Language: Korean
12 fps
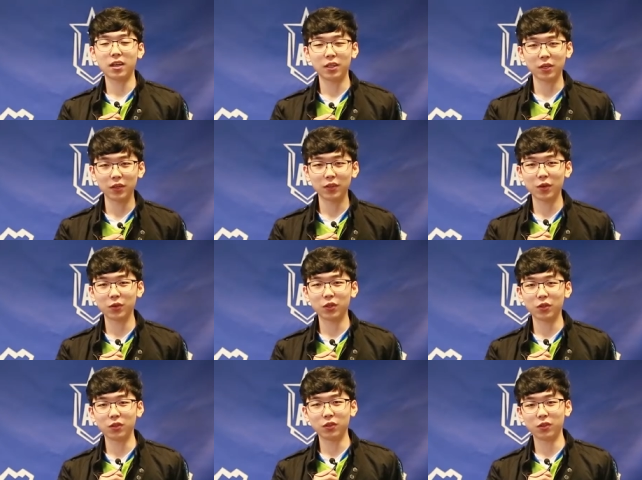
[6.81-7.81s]
안녕하세요.
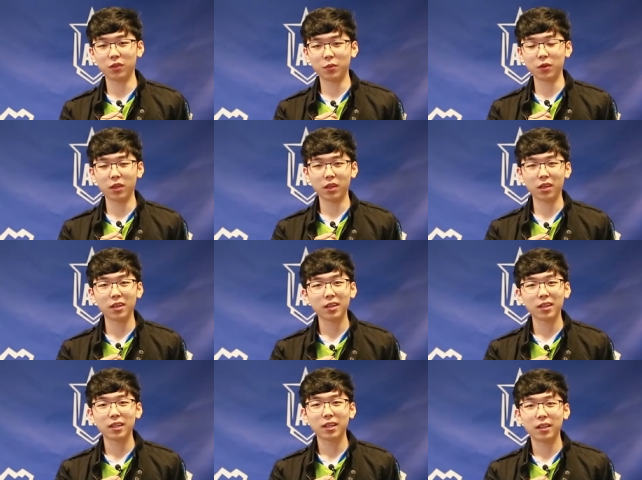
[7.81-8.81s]
저는 이번에
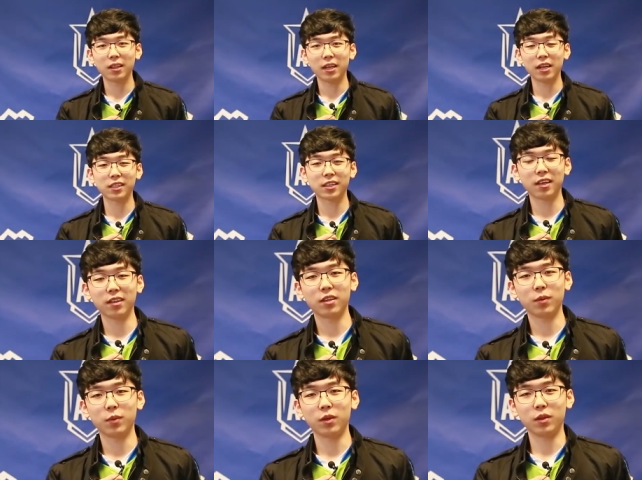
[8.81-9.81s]
LCK
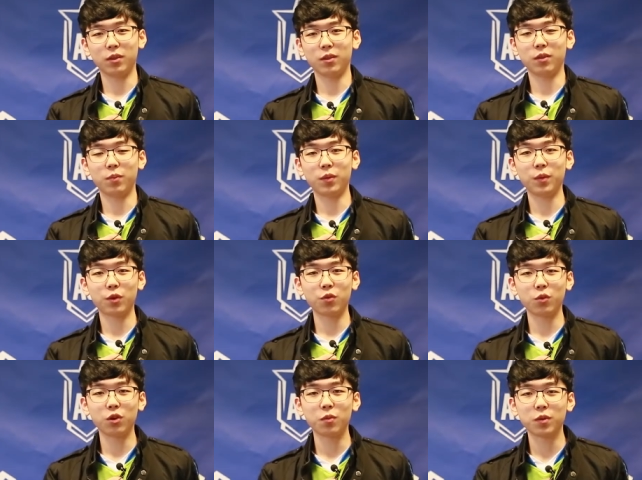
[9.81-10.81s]
팀인 BBQ
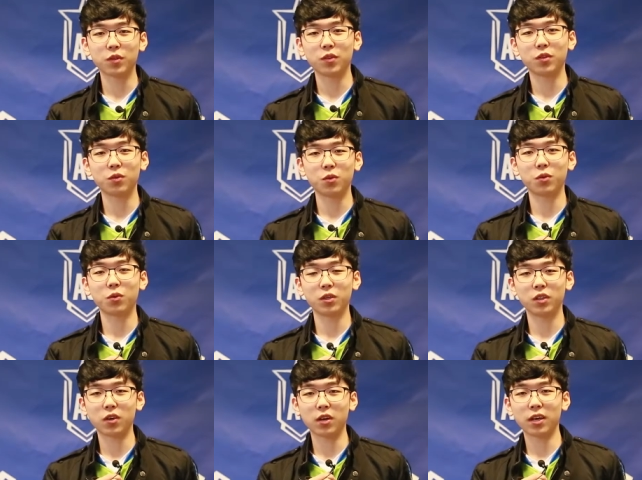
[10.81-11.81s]
올리버스로
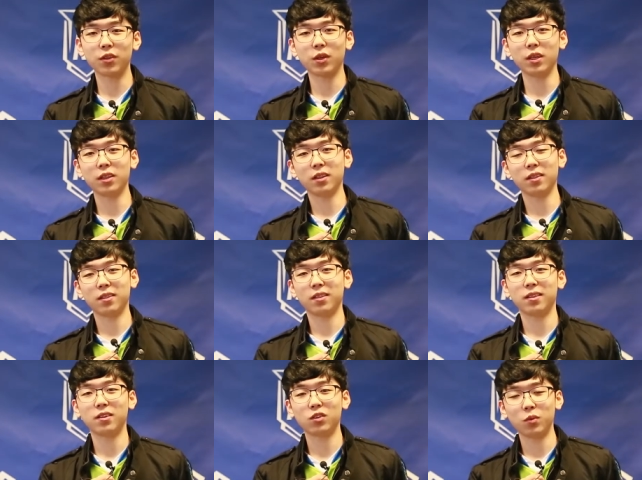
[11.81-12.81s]
이적하게 된
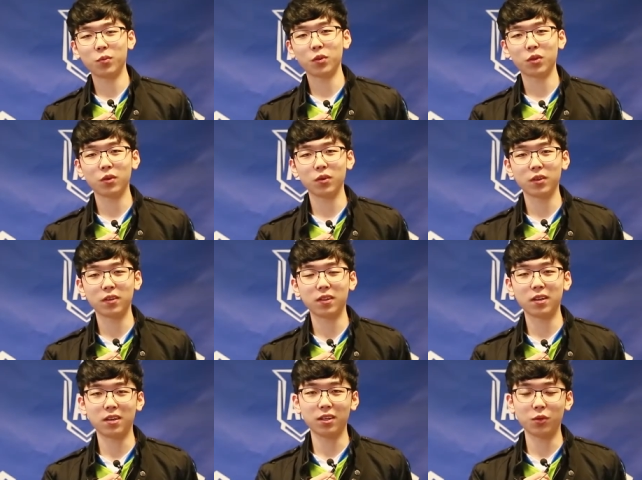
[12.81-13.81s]
서포터
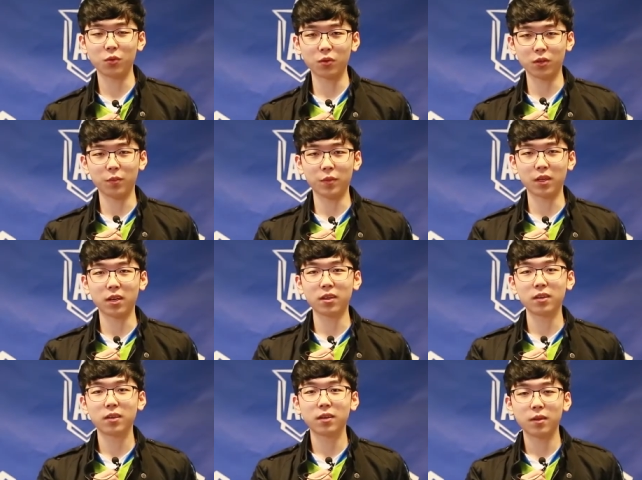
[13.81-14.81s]
이근나 이동근입니다.
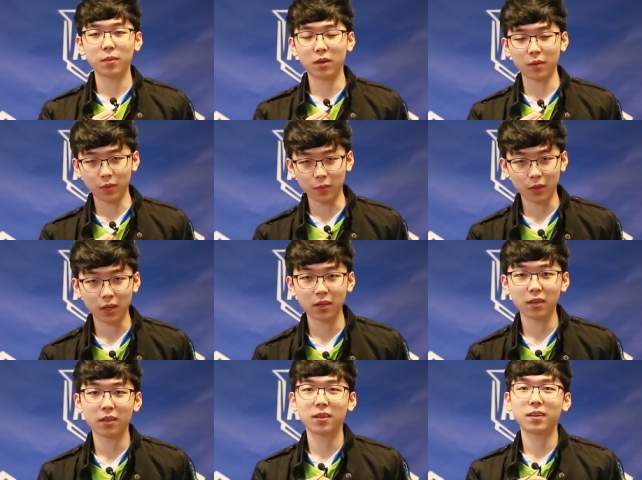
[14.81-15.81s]
반갑습니다.
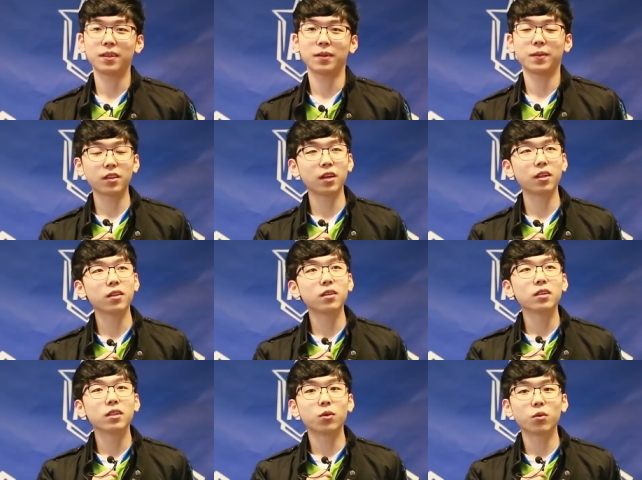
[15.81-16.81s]
일단
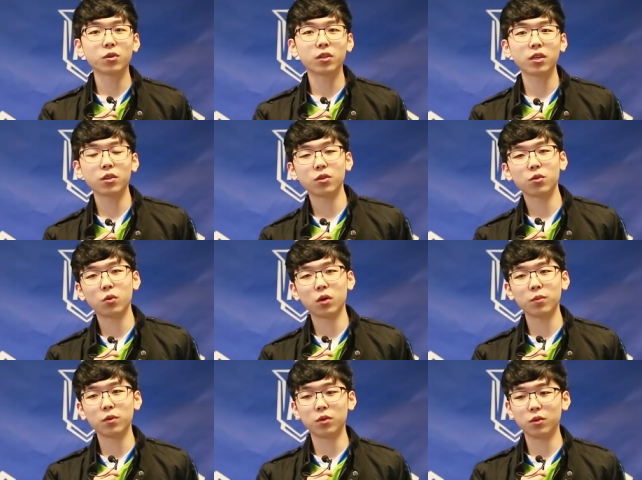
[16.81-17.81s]
올스타전
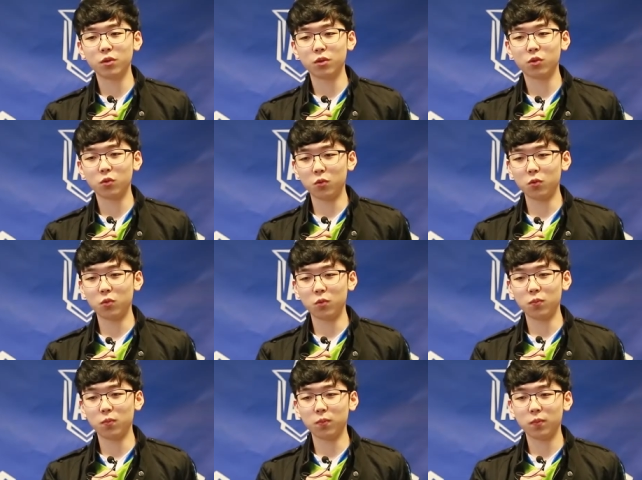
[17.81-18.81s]
소감은
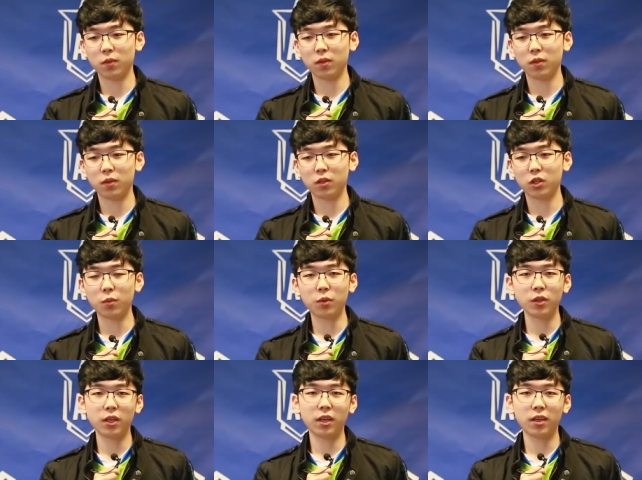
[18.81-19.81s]
좀
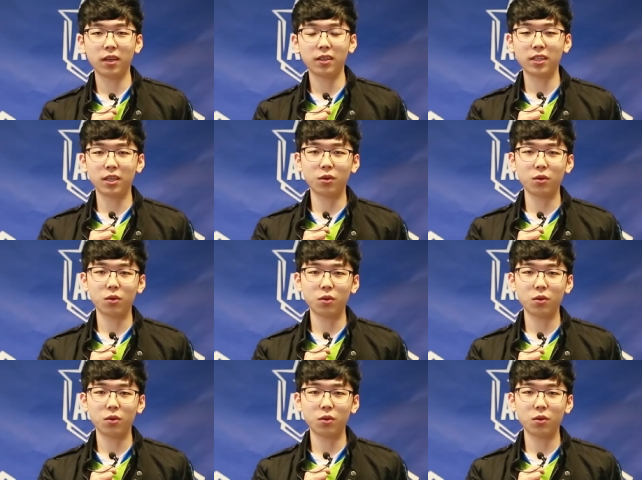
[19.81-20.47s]
저번에 제가